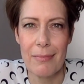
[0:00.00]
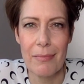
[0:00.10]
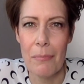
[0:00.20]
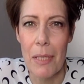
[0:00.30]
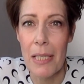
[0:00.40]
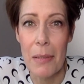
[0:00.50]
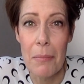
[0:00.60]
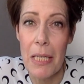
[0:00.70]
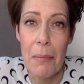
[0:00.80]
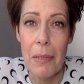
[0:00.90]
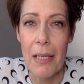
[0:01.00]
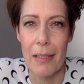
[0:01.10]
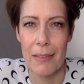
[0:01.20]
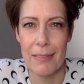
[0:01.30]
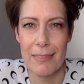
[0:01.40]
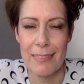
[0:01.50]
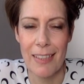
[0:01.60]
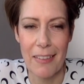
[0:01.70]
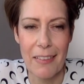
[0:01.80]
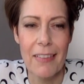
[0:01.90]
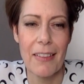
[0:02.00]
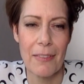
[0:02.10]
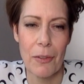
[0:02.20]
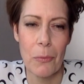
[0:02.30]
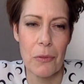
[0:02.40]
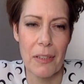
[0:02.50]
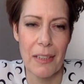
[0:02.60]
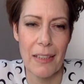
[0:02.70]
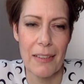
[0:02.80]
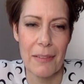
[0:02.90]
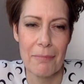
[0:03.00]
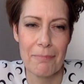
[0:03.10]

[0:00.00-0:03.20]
mehr, mehr, mehr. Das ist das, was untergeht.